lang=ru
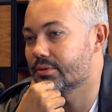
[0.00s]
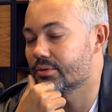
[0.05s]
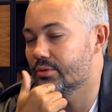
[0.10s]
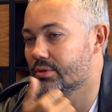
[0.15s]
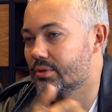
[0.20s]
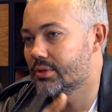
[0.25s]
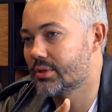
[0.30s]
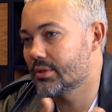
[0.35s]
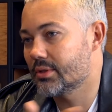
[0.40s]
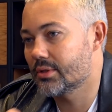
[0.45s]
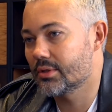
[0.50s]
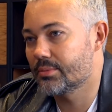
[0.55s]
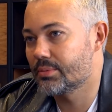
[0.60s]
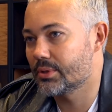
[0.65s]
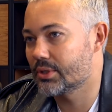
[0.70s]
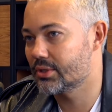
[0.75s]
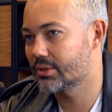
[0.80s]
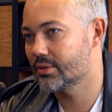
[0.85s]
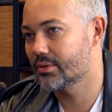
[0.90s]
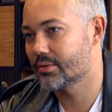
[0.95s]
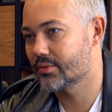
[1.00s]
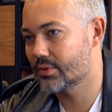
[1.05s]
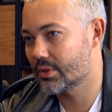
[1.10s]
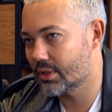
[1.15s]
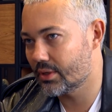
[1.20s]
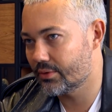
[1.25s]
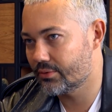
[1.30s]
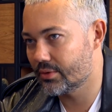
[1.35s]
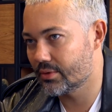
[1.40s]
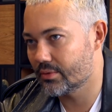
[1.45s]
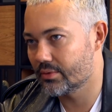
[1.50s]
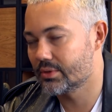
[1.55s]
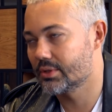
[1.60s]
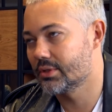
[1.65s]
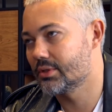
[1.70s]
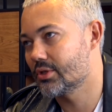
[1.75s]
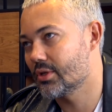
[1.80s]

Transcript: То есть это не причина сфотографироваться.